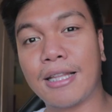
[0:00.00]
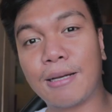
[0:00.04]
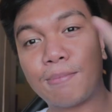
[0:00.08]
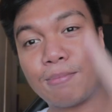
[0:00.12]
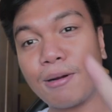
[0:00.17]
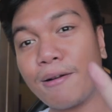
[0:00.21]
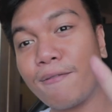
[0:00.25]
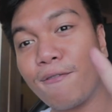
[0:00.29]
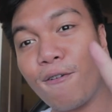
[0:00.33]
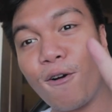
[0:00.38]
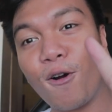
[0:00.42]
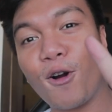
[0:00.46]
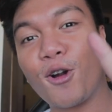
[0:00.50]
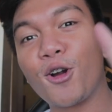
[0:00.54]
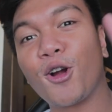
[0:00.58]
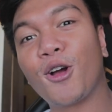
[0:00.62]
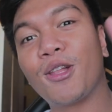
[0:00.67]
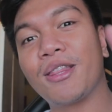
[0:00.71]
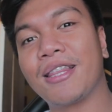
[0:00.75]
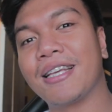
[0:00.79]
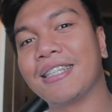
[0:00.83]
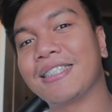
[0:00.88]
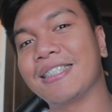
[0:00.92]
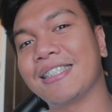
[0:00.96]
Number four
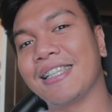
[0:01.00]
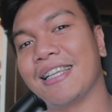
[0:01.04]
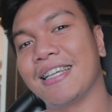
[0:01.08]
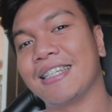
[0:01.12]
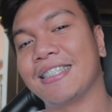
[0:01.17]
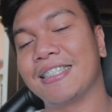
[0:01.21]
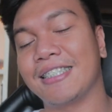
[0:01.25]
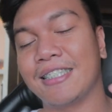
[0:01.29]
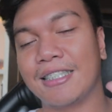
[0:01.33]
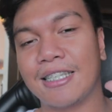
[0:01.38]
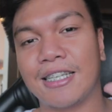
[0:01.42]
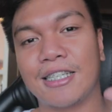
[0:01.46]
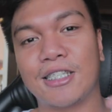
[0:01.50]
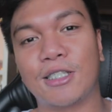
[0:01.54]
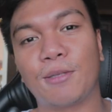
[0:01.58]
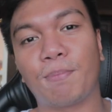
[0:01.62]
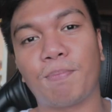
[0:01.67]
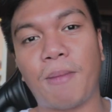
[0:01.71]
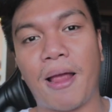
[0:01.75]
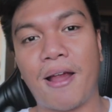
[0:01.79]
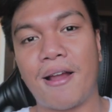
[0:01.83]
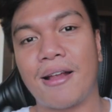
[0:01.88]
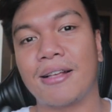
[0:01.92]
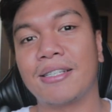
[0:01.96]
on this list is
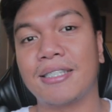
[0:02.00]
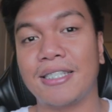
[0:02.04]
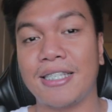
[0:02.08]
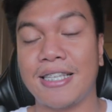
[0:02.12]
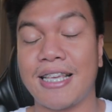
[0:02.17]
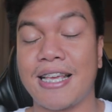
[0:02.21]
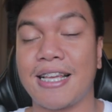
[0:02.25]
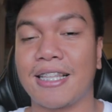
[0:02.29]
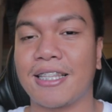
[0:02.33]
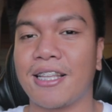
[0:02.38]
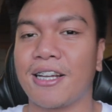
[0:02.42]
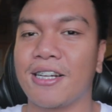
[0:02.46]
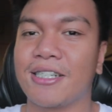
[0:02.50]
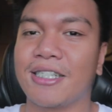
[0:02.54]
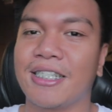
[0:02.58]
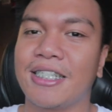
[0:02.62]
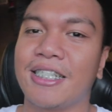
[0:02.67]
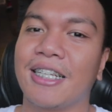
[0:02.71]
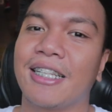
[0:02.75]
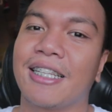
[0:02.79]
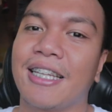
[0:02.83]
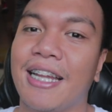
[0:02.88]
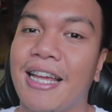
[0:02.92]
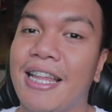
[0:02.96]
parents seeing their
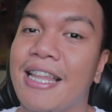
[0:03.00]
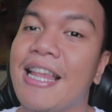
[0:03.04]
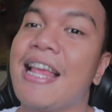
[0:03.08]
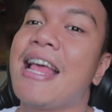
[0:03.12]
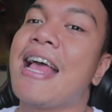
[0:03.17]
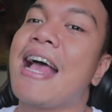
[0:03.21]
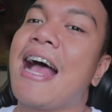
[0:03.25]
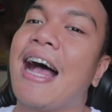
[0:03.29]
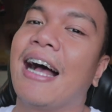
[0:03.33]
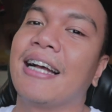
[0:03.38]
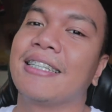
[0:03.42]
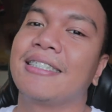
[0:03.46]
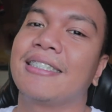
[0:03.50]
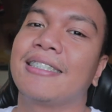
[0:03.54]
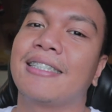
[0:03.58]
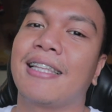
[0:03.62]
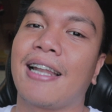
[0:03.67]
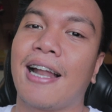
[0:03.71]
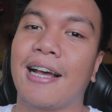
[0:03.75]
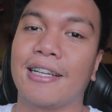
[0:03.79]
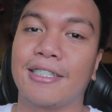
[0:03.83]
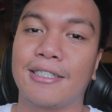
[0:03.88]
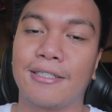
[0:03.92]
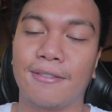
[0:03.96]
children as
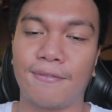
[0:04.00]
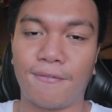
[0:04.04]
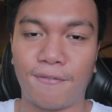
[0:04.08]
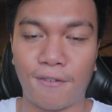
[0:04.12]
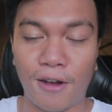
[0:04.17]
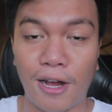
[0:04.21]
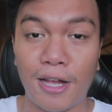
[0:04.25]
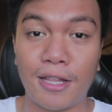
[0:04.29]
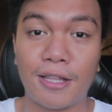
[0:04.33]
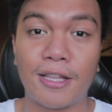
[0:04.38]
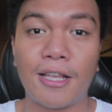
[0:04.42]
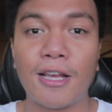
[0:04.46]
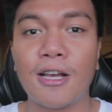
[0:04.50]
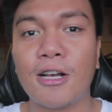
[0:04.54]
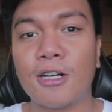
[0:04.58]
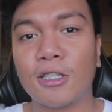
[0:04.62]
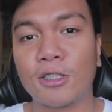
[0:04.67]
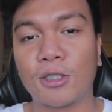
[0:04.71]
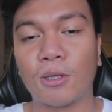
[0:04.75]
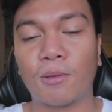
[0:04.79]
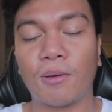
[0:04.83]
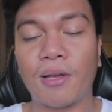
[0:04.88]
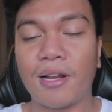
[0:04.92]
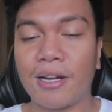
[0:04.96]
trust fund.
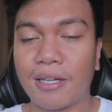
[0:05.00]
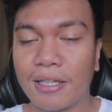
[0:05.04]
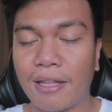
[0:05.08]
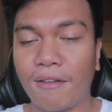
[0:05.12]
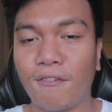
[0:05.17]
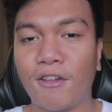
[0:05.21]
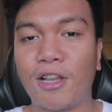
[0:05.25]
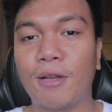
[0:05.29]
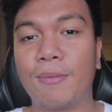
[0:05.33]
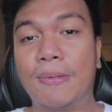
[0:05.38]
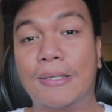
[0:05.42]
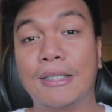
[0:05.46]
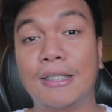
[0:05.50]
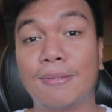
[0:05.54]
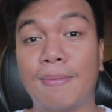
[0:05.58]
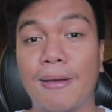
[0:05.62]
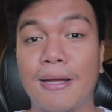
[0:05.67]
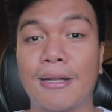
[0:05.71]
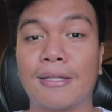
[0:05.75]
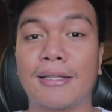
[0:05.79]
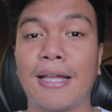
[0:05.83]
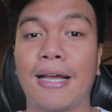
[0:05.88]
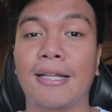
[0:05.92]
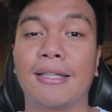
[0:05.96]
So here in the Philippines,
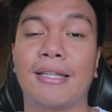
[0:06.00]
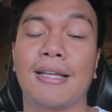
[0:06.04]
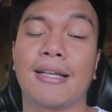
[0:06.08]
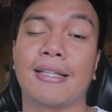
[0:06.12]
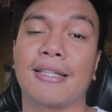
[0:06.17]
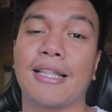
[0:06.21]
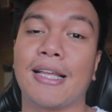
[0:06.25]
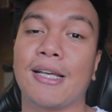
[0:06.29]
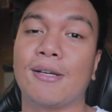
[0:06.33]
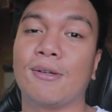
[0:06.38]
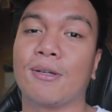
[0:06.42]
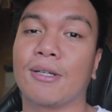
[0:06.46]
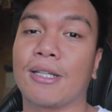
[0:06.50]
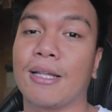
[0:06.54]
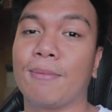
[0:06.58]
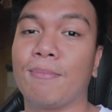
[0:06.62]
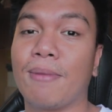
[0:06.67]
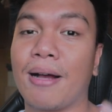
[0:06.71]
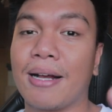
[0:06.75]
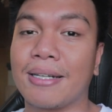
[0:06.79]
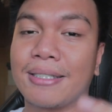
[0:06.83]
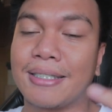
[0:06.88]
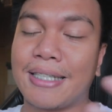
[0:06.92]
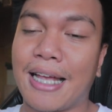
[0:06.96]
meron tayo tinatawag ng
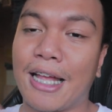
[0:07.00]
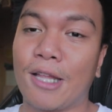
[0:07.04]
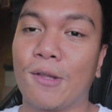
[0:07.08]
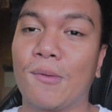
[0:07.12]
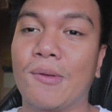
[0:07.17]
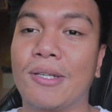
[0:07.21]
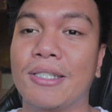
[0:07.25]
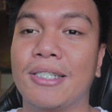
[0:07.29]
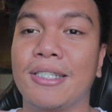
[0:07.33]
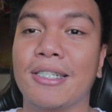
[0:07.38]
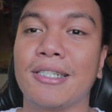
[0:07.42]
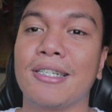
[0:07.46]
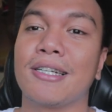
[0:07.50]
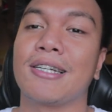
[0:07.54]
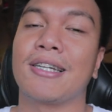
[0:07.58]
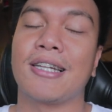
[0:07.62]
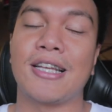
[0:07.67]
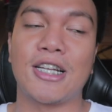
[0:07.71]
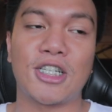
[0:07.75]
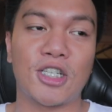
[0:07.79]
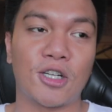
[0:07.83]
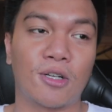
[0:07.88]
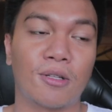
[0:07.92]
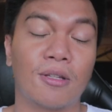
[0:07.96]
mga sandwich
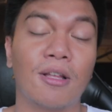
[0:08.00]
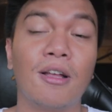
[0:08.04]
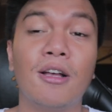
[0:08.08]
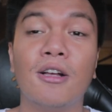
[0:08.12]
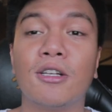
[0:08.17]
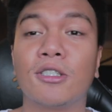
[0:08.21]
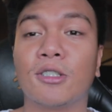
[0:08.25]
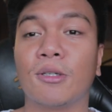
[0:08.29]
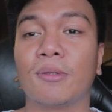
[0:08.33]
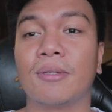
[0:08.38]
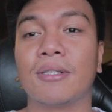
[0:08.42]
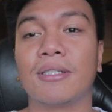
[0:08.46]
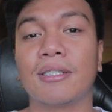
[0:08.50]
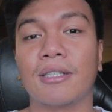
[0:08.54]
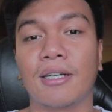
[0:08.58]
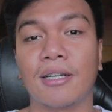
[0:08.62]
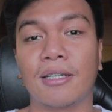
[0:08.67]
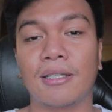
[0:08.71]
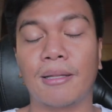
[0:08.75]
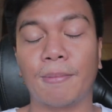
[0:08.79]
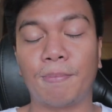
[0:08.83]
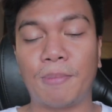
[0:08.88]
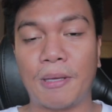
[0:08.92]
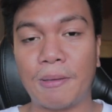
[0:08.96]
generation. So these
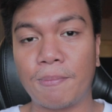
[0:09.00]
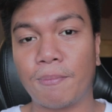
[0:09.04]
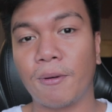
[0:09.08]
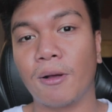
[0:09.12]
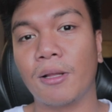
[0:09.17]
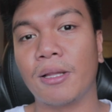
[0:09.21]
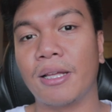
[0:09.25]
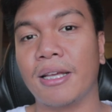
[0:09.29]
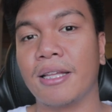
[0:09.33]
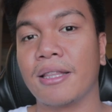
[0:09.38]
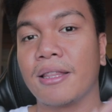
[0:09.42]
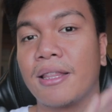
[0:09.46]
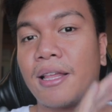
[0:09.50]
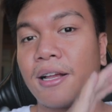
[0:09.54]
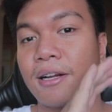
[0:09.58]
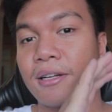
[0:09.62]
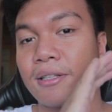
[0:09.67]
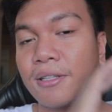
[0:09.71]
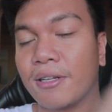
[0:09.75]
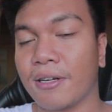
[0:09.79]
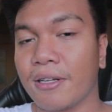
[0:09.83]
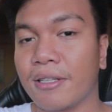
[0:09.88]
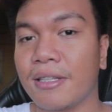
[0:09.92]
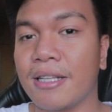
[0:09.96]
are the people in
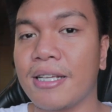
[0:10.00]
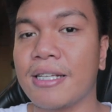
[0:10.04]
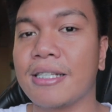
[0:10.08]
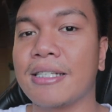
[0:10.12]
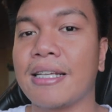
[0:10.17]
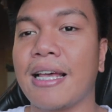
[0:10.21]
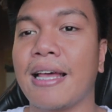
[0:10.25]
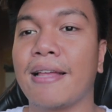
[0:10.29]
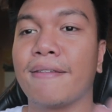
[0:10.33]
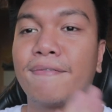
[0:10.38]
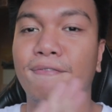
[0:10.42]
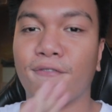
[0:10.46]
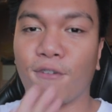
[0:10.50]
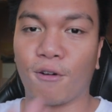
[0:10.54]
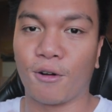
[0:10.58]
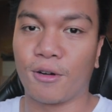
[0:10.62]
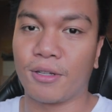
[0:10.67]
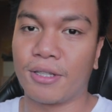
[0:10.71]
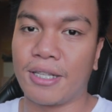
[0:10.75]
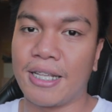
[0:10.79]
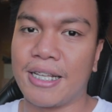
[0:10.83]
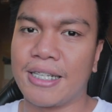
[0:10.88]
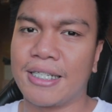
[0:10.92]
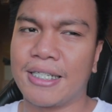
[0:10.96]
their 30s and
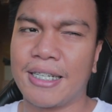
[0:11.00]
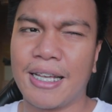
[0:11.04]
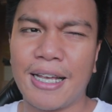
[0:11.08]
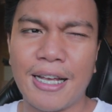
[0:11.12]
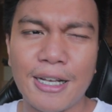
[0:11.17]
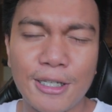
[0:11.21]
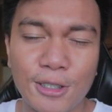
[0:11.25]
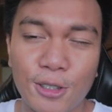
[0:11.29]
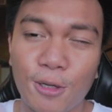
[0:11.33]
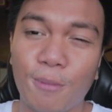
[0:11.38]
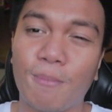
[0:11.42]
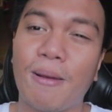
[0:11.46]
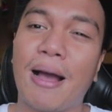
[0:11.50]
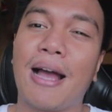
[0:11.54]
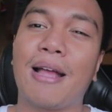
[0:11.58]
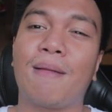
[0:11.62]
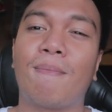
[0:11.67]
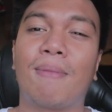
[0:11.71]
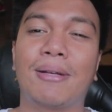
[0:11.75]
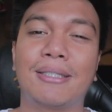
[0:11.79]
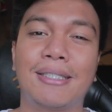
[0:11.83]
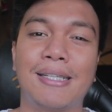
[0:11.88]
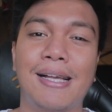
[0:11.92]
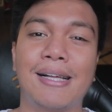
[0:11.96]
40s. So
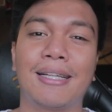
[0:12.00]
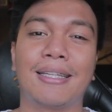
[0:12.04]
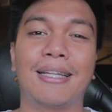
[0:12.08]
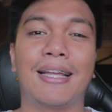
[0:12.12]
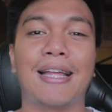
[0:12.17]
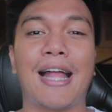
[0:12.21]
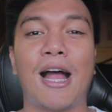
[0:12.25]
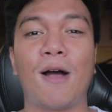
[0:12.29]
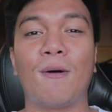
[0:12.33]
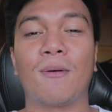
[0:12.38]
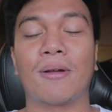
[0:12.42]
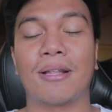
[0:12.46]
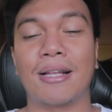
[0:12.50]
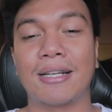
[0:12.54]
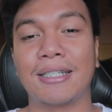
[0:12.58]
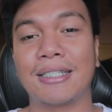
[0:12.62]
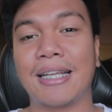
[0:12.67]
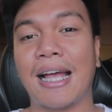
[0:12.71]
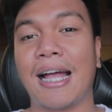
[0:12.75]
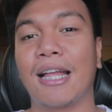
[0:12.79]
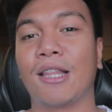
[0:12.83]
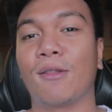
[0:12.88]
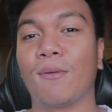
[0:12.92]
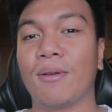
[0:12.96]
bakit ba sila tinatawag na
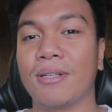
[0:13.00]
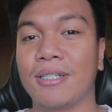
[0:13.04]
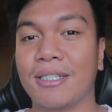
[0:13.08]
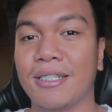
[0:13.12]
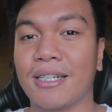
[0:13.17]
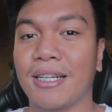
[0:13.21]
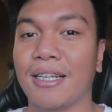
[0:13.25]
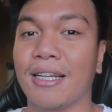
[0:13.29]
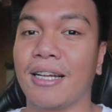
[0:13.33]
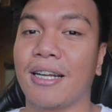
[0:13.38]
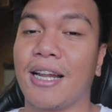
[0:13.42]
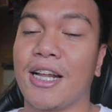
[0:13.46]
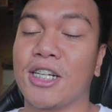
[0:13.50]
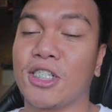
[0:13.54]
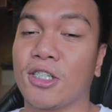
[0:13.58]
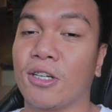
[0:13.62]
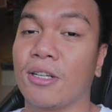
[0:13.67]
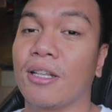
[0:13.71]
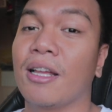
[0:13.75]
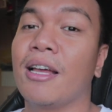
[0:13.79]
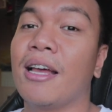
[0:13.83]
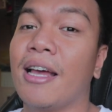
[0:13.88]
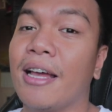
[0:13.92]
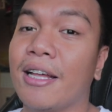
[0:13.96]
sandwich
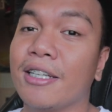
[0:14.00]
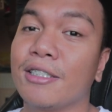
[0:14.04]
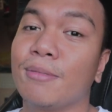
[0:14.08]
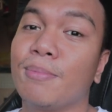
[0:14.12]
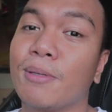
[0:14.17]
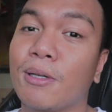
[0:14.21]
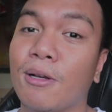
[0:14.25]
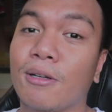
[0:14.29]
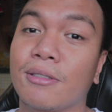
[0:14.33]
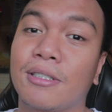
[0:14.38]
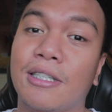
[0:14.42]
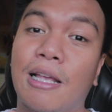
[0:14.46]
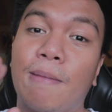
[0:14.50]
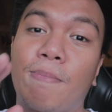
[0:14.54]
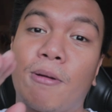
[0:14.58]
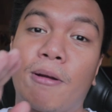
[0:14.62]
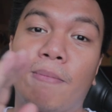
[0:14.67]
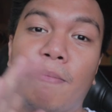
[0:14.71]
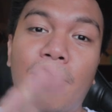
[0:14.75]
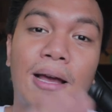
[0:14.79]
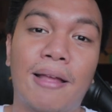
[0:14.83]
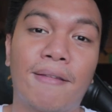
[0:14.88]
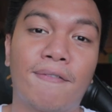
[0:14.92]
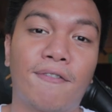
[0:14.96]
generation? It's because they
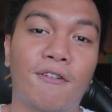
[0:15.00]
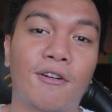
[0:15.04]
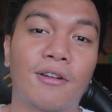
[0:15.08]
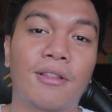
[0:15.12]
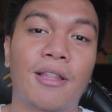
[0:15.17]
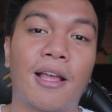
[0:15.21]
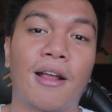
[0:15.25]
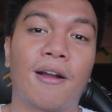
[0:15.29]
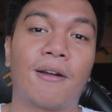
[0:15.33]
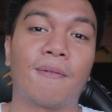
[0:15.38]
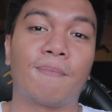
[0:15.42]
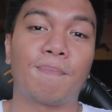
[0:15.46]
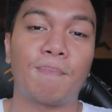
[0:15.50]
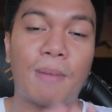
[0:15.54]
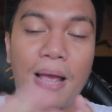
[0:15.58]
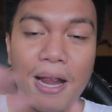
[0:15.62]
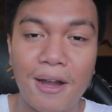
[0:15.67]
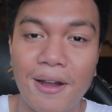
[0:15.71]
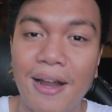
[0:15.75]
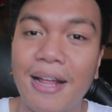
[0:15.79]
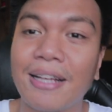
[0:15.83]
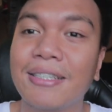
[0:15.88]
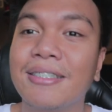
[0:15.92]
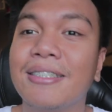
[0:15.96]
provide for their
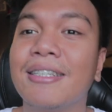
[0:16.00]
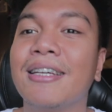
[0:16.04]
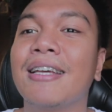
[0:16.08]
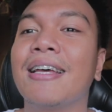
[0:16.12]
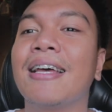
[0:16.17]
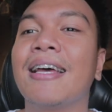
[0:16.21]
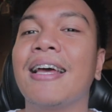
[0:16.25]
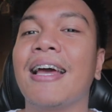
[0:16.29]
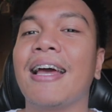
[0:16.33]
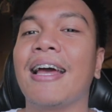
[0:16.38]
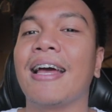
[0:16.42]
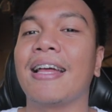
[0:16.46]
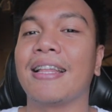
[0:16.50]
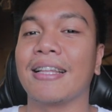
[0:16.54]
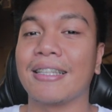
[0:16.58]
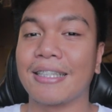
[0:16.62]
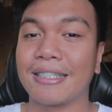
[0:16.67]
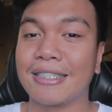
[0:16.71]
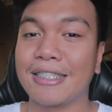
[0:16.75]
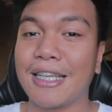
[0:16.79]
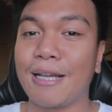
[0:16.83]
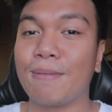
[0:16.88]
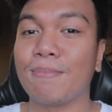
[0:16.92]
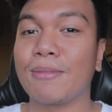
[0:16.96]
parents and at
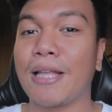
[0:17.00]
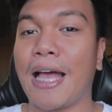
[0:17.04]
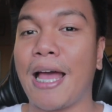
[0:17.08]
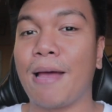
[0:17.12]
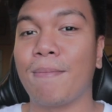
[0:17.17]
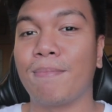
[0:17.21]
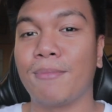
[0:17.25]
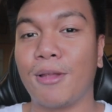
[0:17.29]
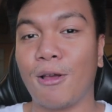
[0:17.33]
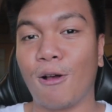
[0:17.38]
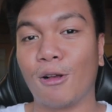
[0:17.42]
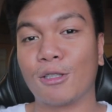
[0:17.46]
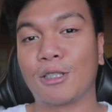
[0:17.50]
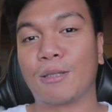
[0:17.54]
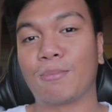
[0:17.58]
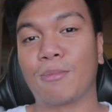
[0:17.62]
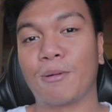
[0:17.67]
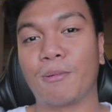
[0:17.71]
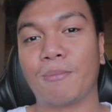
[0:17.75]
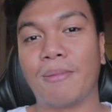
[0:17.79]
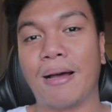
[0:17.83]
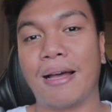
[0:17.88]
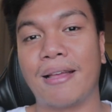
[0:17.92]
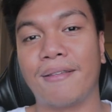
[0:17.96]
the same time, they also
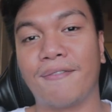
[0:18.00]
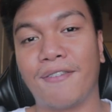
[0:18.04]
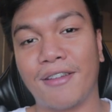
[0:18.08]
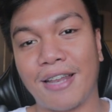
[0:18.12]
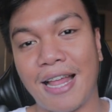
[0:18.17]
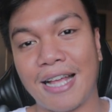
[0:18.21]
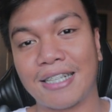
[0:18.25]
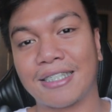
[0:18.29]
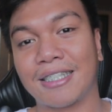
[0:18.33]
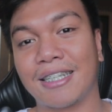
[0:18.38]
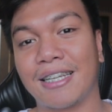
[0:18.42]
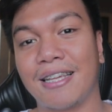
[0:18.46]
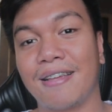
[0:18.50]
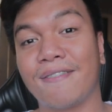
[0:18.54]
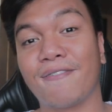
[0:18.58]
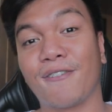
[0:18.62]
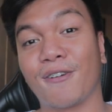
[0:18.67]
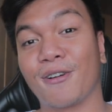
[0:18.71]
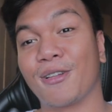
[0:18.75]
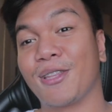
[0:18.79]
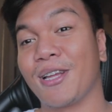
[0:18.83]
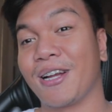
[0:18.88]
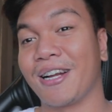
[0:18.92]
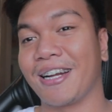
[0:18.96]
provide financially
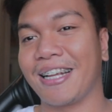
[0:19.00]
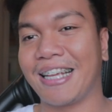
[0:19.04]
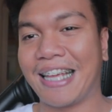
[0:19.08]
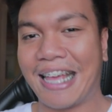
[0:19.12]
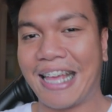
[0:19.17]
for their